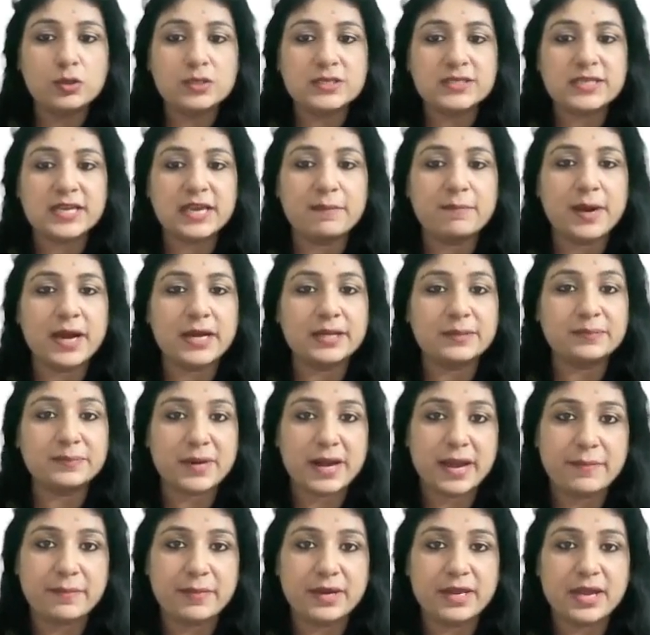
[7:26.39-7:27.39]
उसके बाद
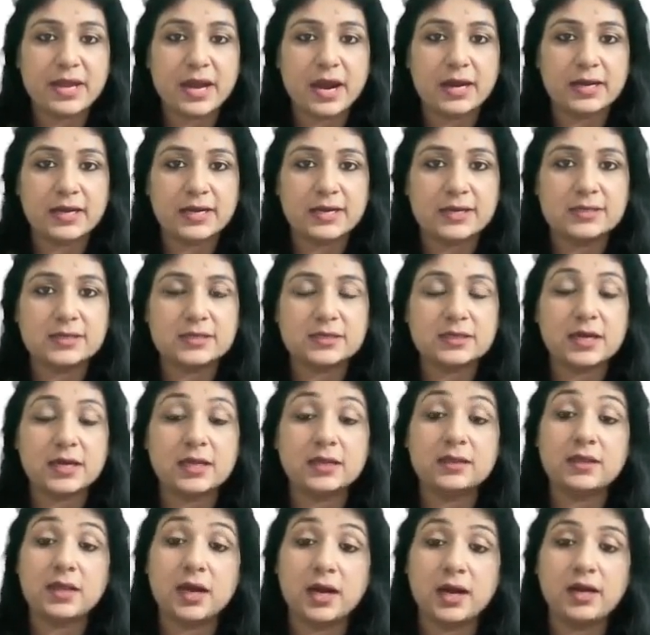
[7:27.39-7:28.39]
प्राइमरी आर्टिकल्स
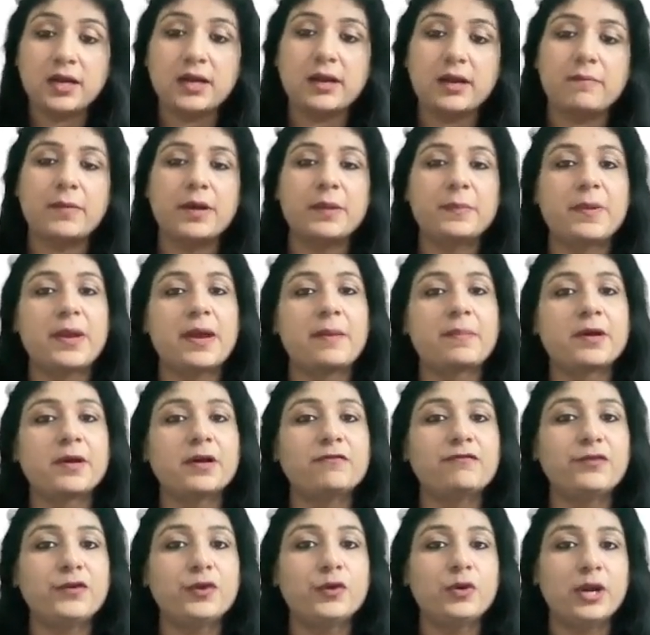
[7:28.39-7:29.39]
का थर्ड नंबर पे
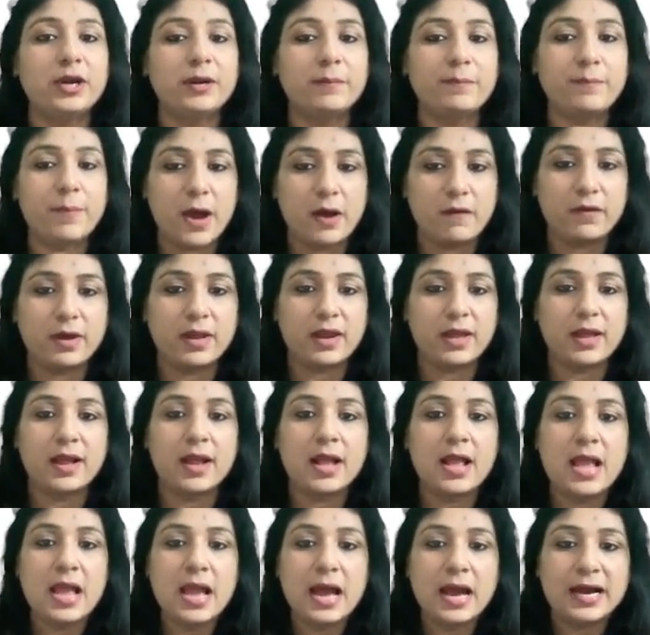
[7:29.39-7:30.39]
आपका फ्यूल एंड पावर है
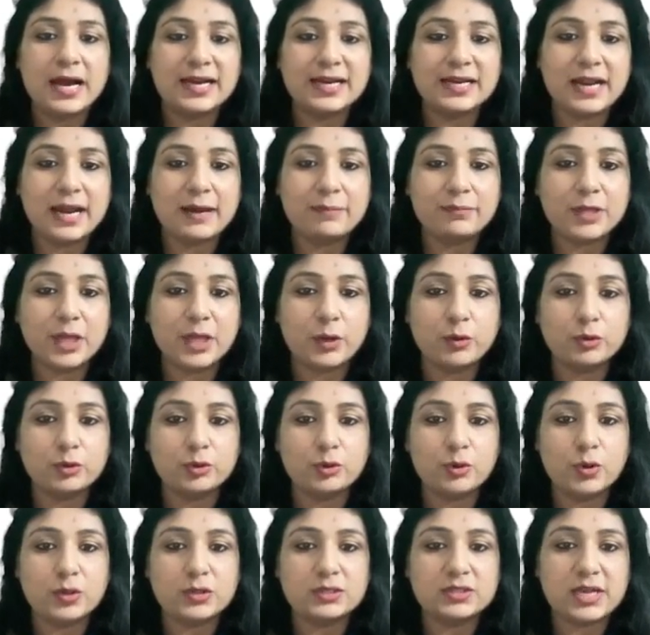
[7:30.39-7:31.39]
अगर आप देखो
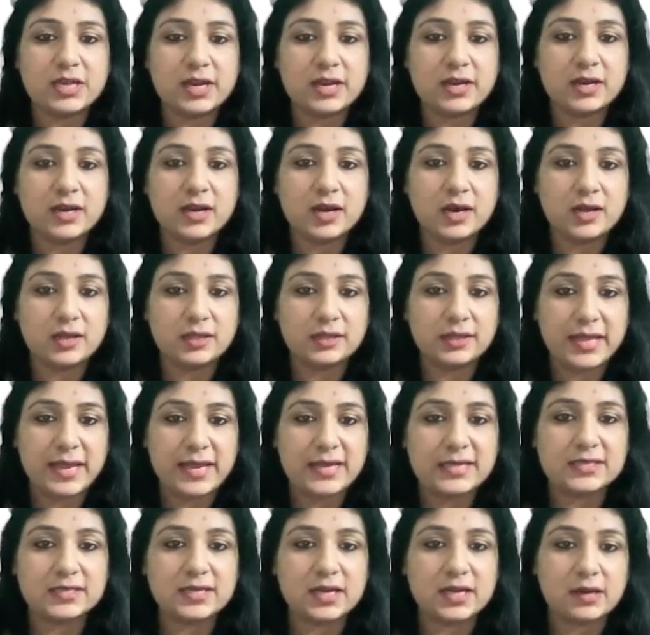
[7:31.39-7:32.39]
दो
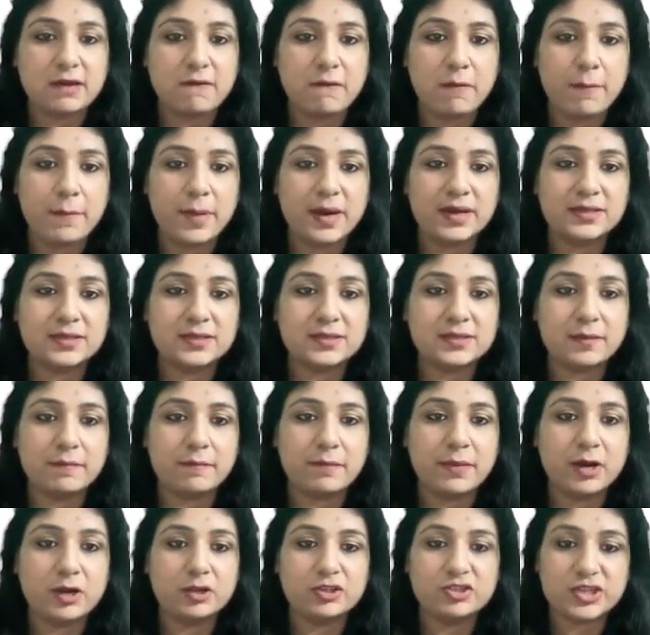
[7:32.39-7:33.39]
का नवम्बर
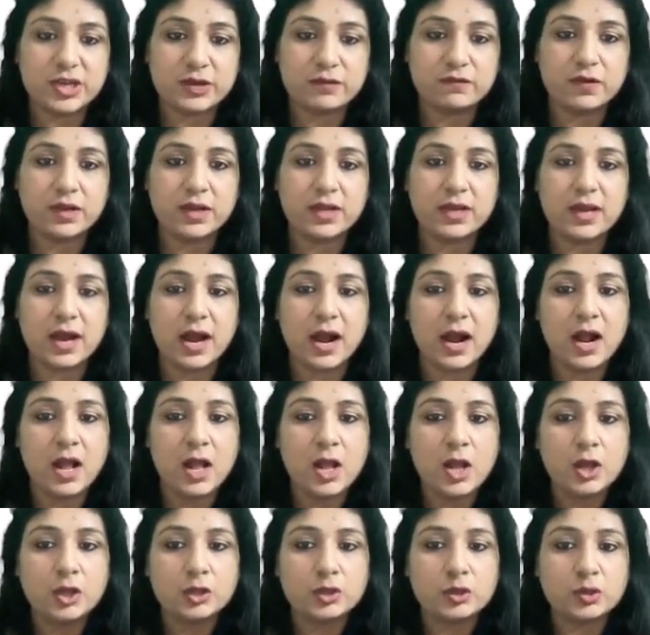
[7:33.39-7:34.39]
दिसंबर और जनवरी का
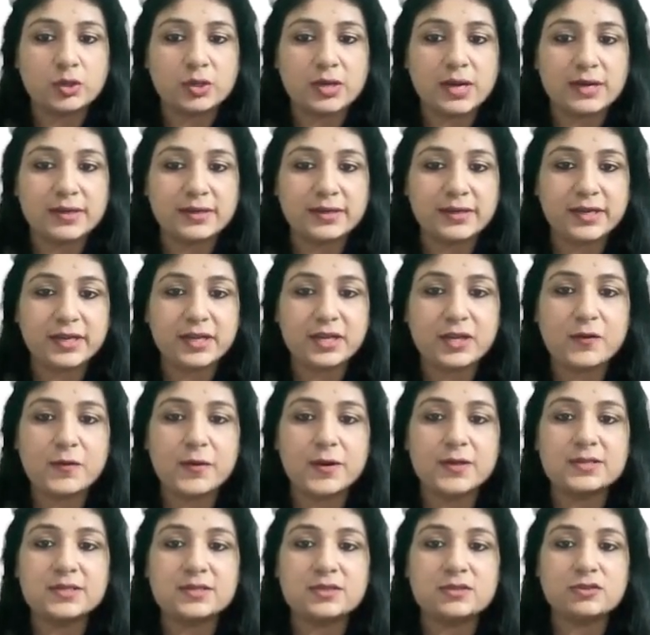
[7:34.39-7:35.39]
तो
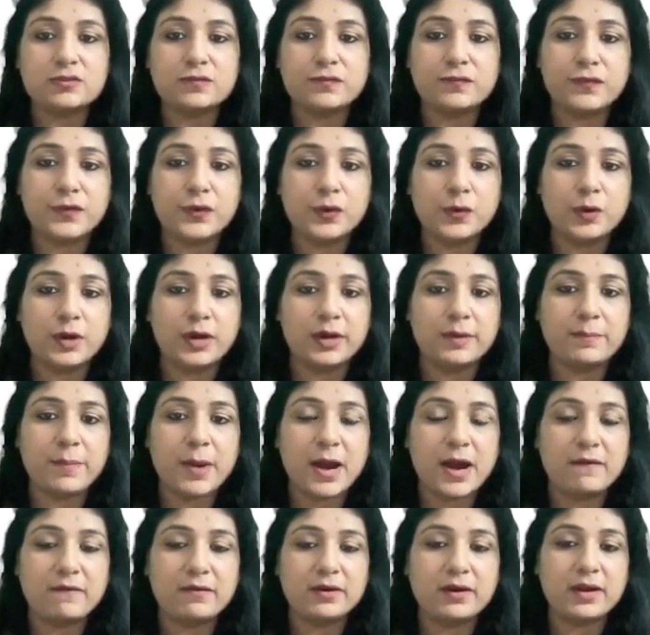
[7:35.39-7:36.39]
कंटिन्यूस फ्यूल एंड
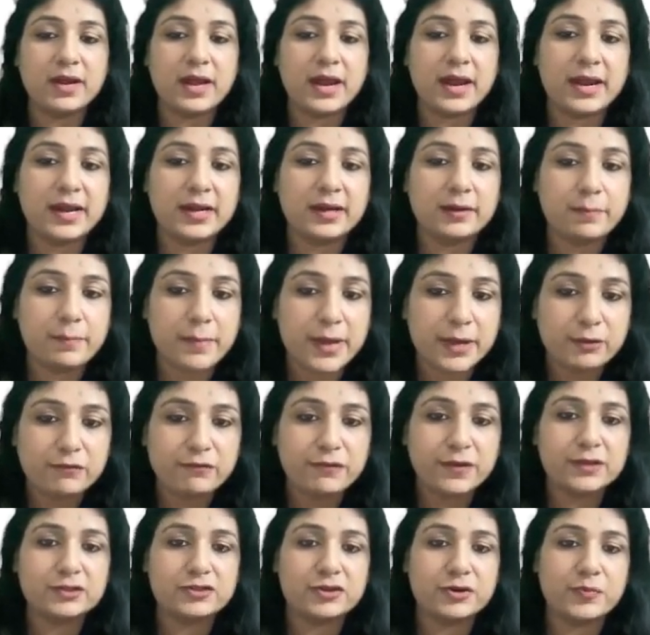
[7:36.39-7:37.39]
पावर एंड
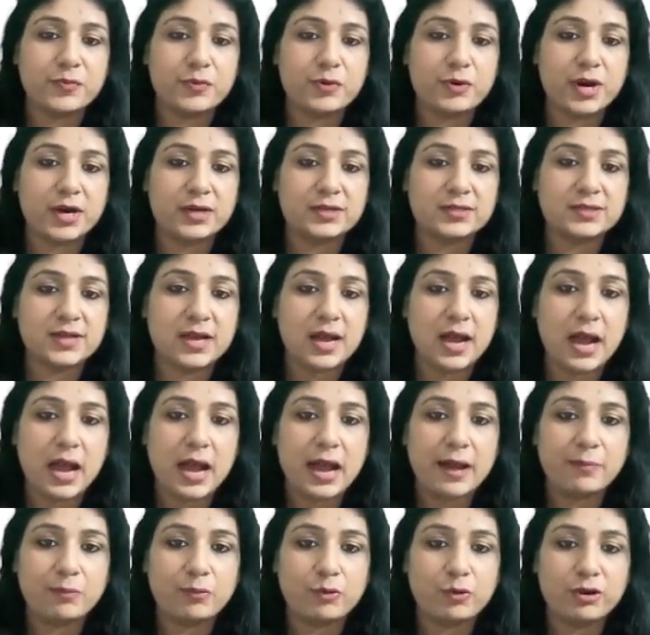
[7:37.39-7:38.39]
मैनुफैक्चर प्रोडक्ट्स का
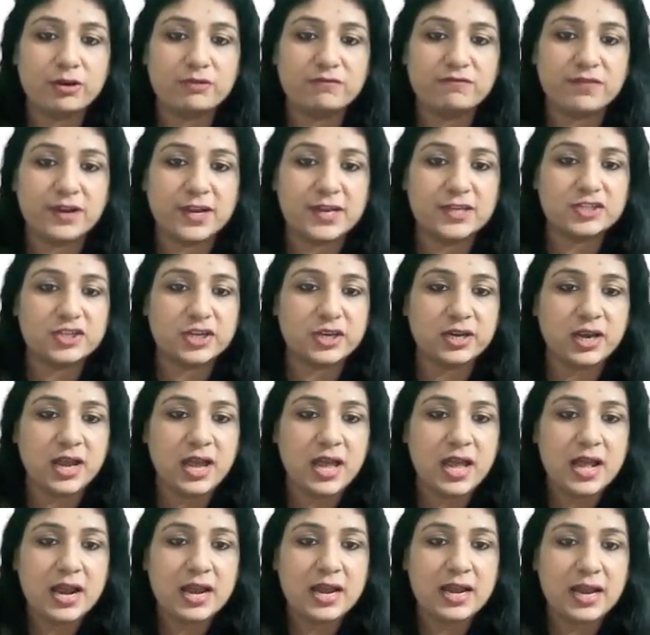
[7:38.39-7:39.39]
आपको इन्फ्लेशन
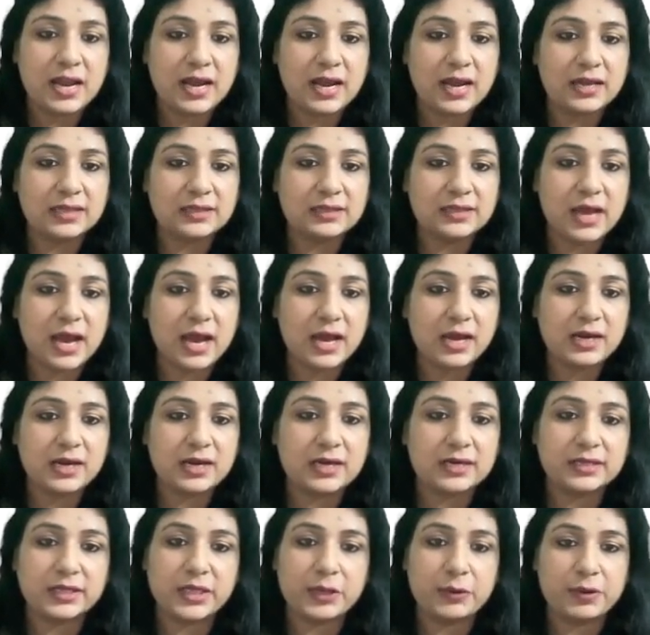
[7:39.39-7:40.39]
लगातार
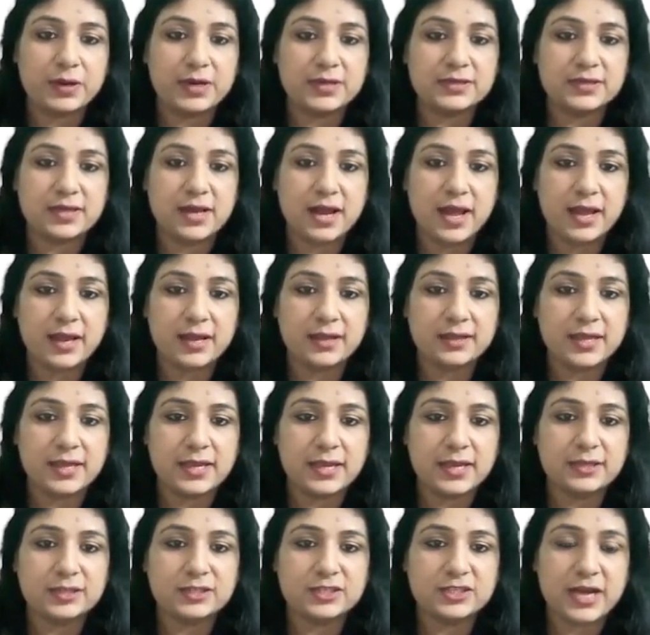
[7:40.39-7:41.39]
घटते हुए नज़र आएगा
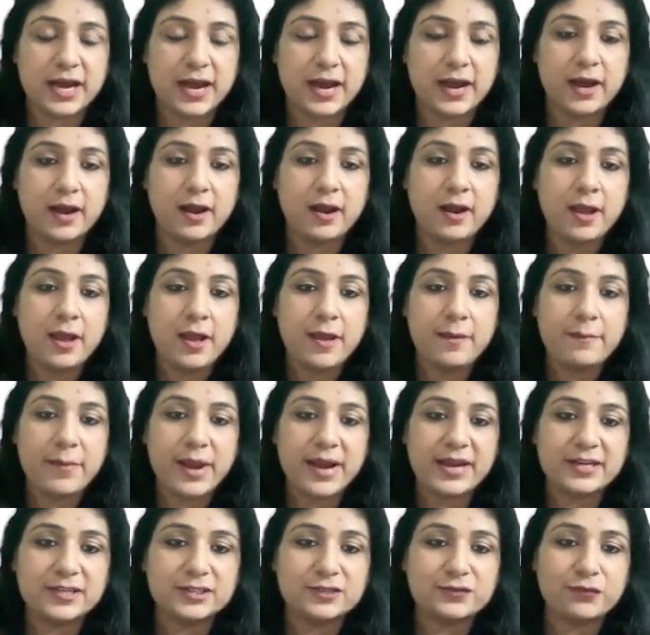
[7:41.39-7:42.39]
देखिए चार
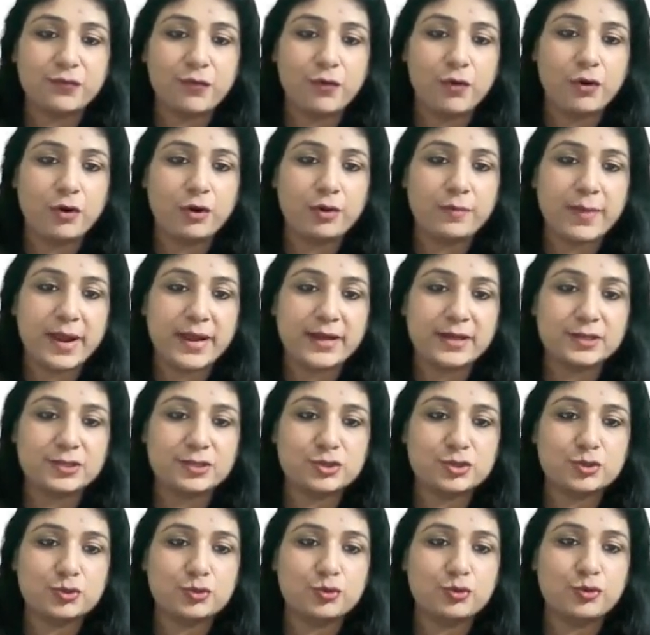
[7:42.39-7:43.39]
माइनस फोर
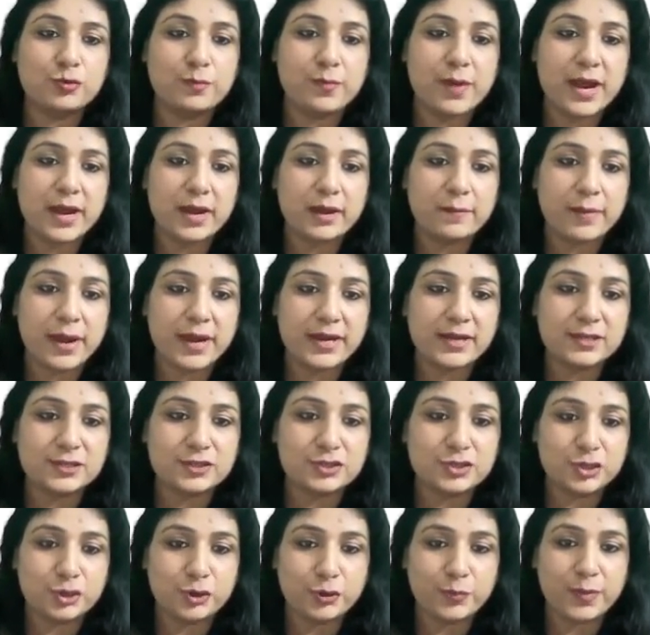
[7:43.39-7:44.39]
माइनस टू
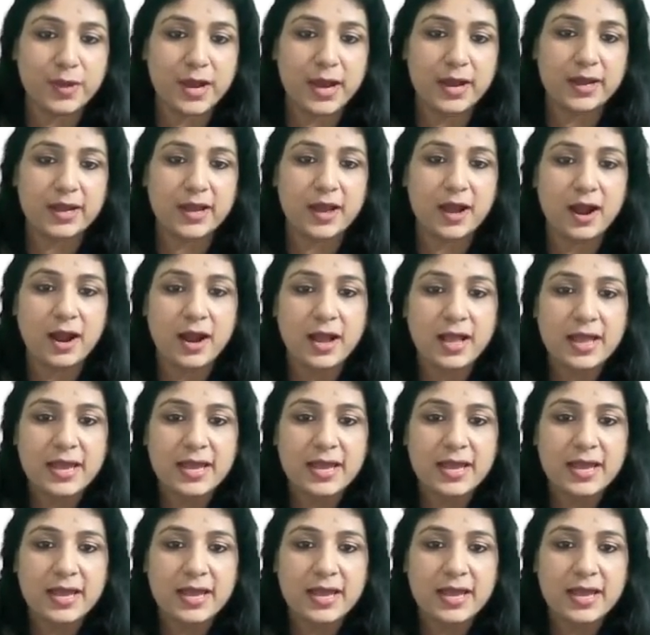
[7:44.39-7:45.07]
माइनस जीरो पे आ गया